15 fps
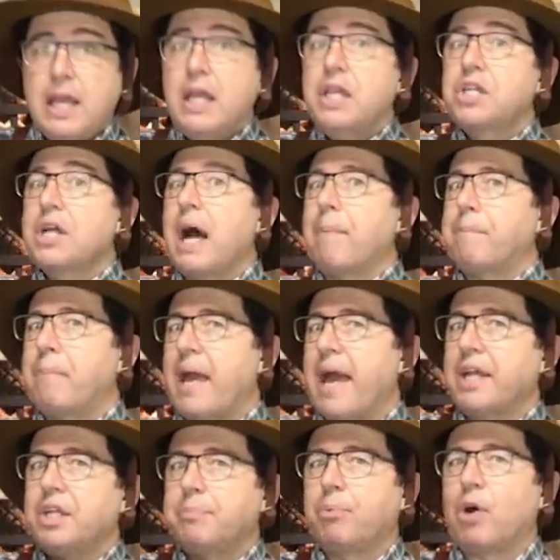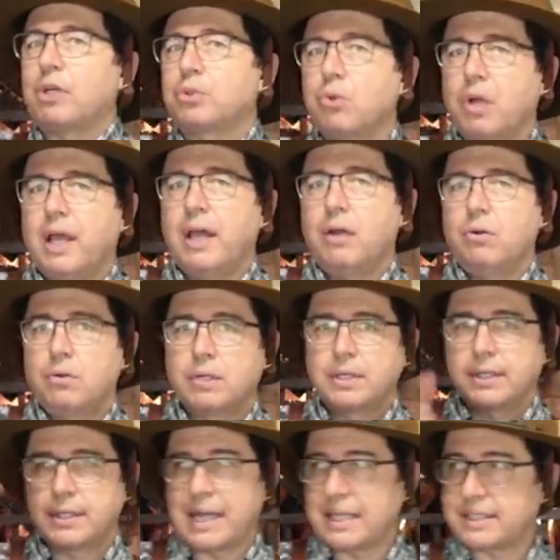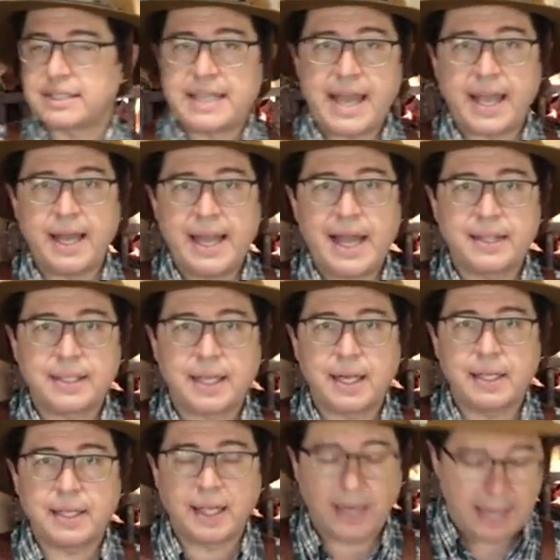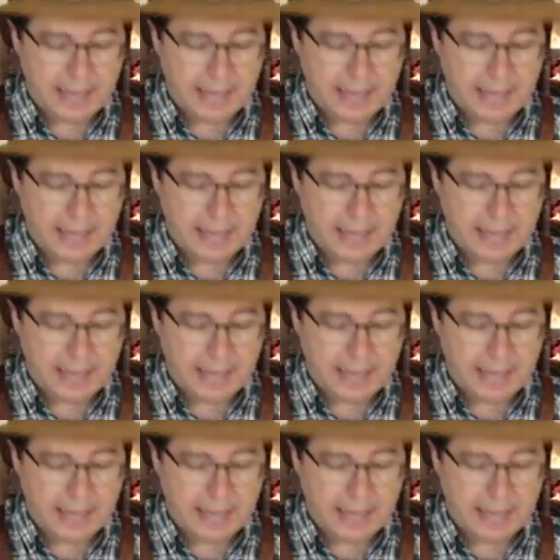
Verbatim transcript: E já pede pro açougueiro, na serra elétrica que ele tem